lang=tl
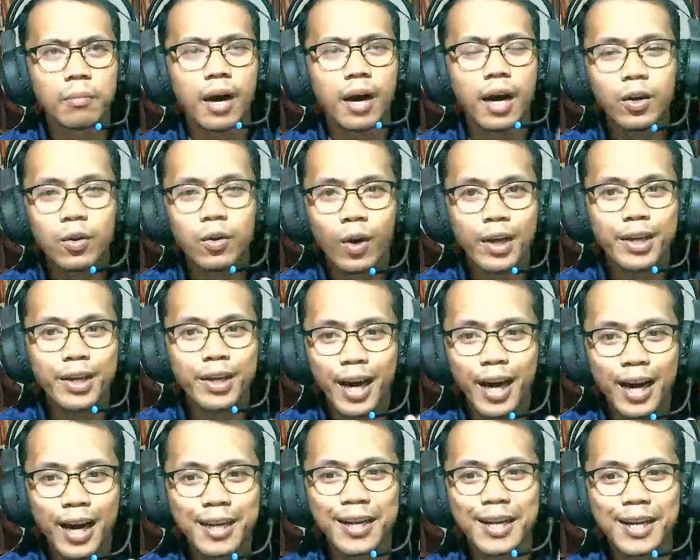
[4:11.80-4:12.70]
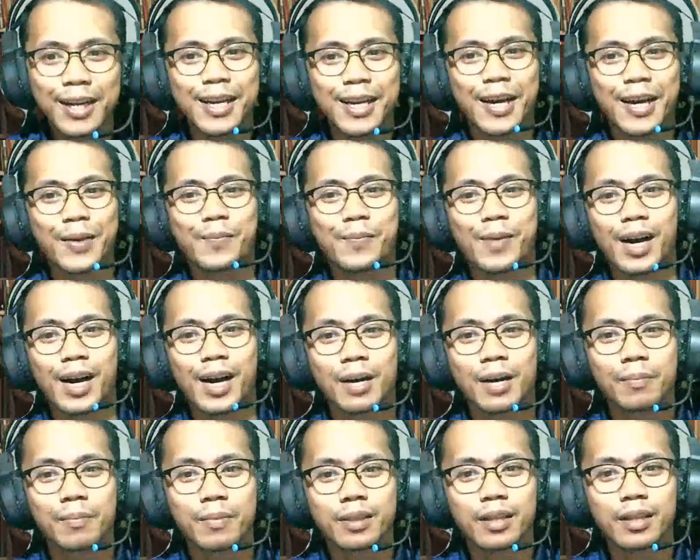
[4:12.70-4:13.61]
Ano kaya ang nangyari mga
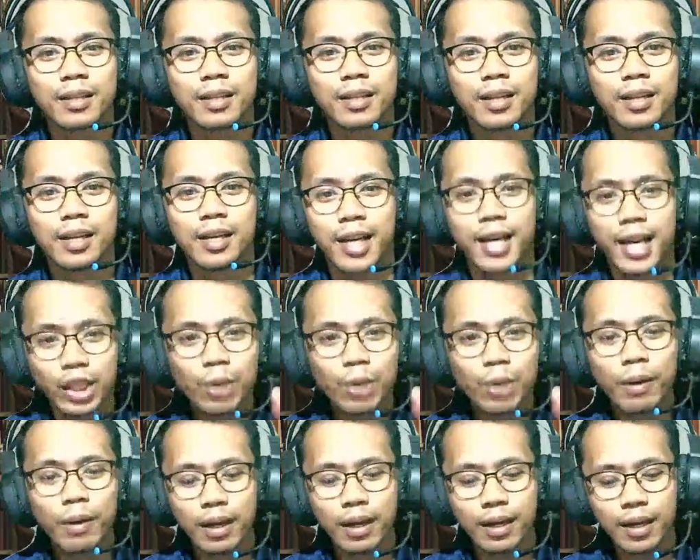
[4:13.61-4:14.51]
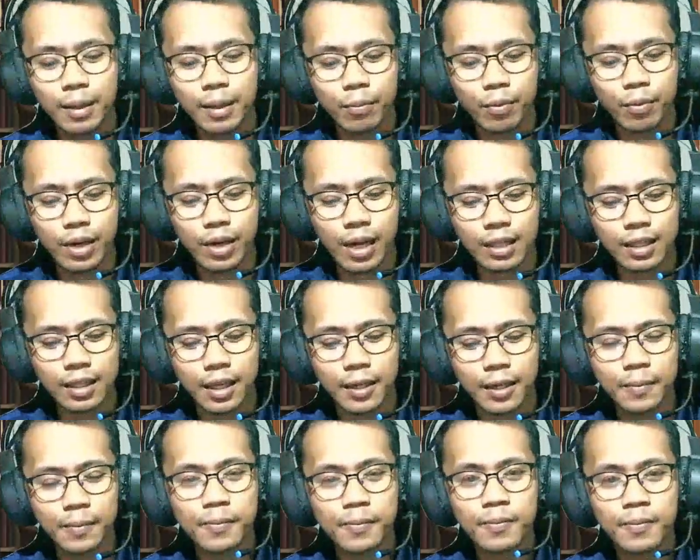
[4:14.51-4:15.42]
kapatid? Ito, pakinggan po
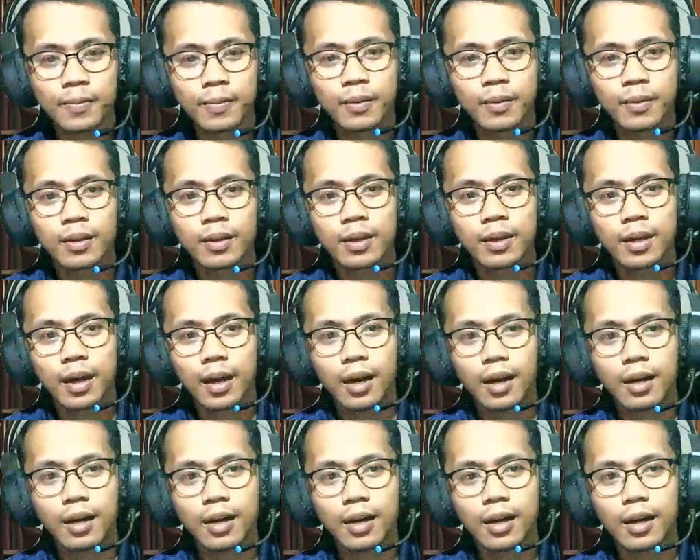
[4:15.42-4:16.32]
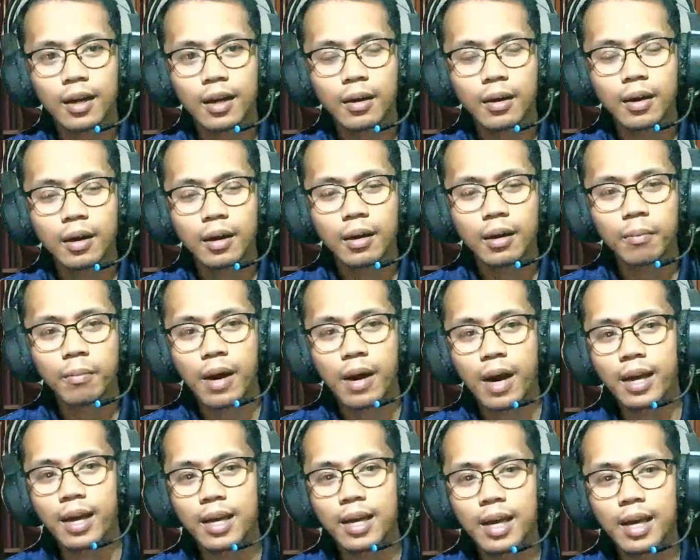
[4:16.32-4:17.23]
natin ang uh,
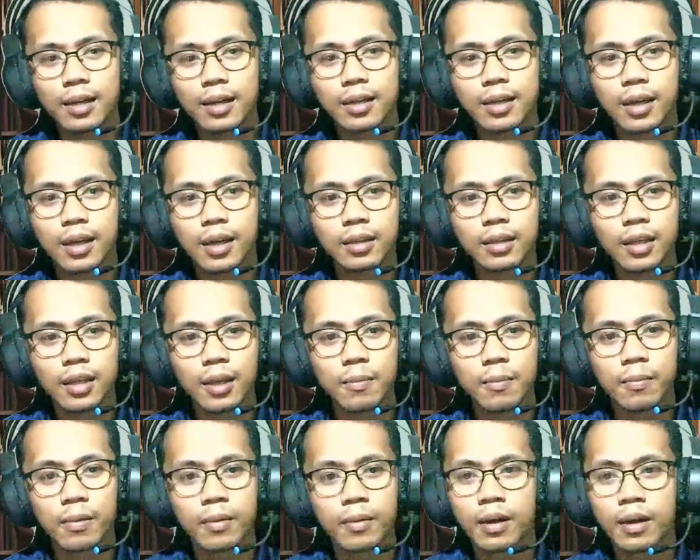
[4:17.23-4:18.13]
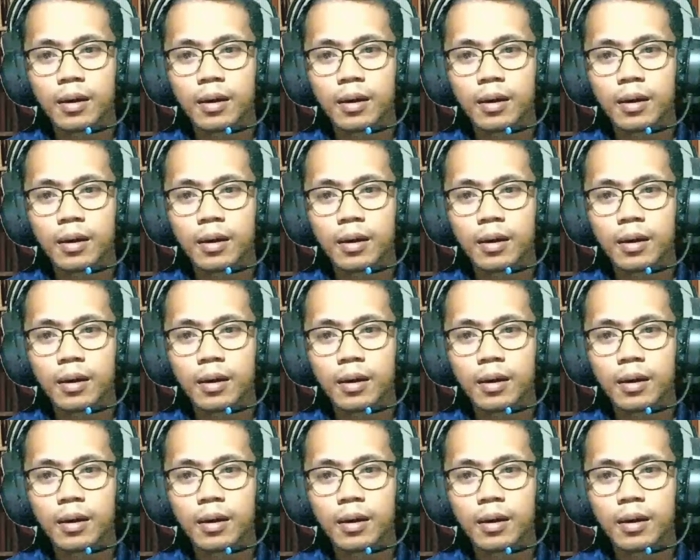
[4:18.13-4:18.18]
pahayag ng Team